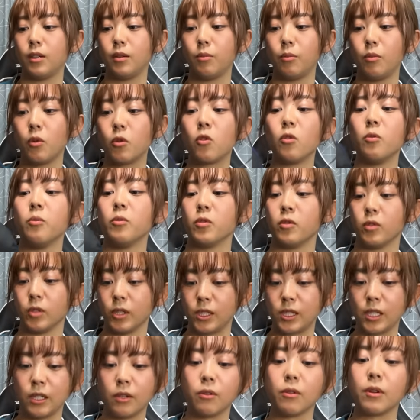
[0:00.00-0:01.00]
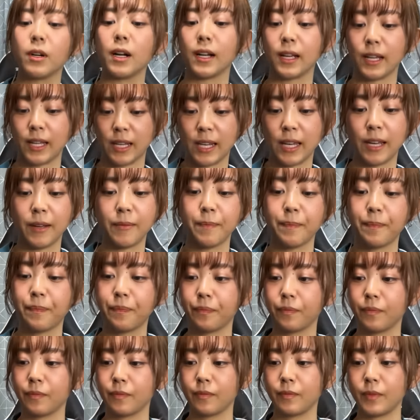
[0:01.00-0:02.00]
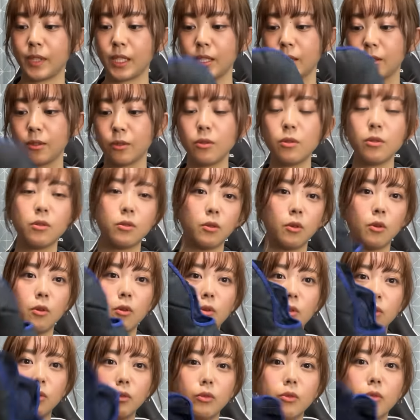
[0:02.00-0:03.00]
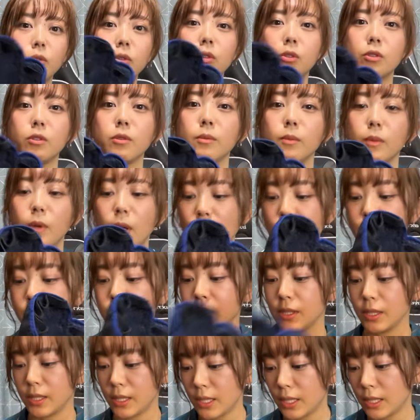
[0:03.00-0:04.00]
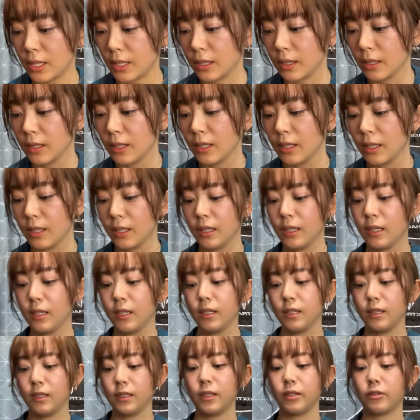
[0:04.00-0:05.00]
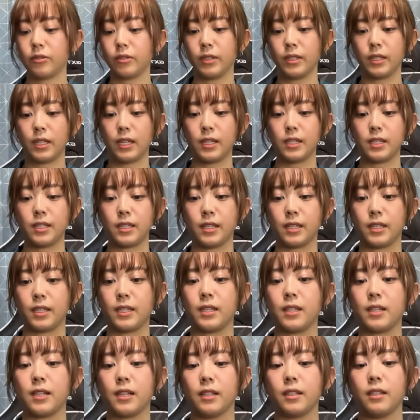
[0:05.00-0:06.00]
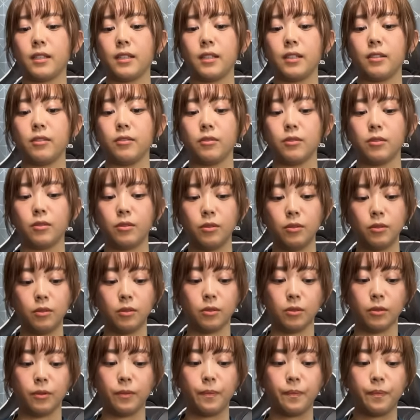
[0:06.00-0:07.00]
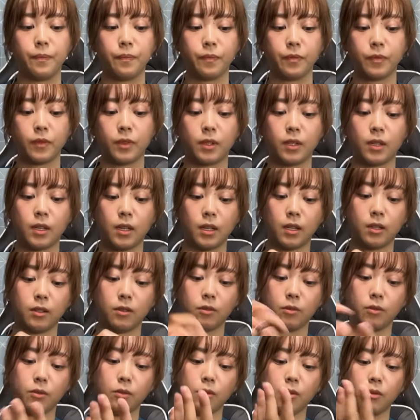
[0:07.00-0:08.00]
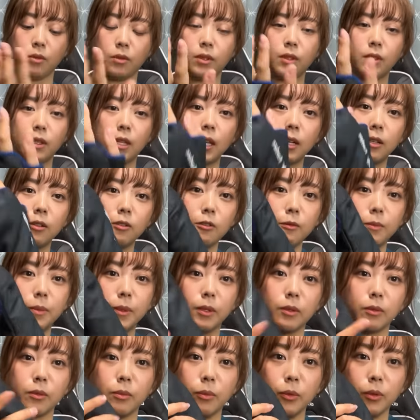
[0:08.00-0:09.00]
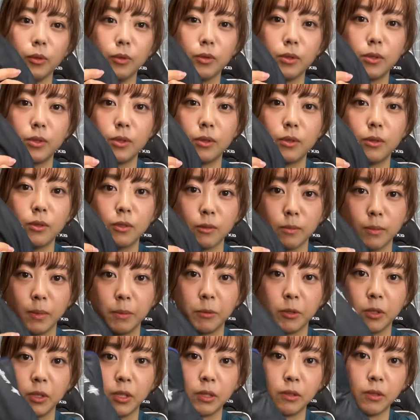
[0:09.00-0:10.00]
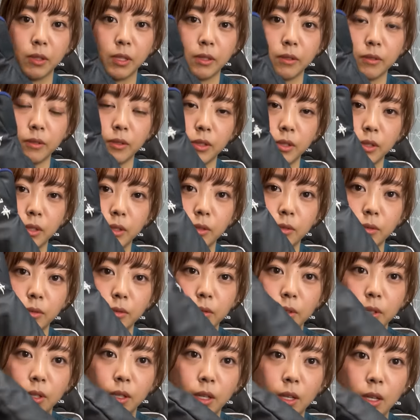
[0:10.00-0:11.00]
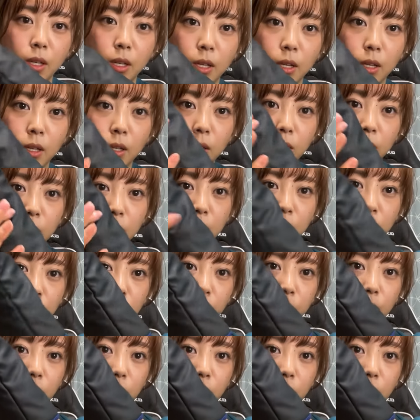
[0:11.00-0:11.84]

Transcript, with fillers: モコモコしてるおかげでですごく保温能力もあるしでこれ何がいいかっていうとあの手首をものすごく守ってくれるんですよす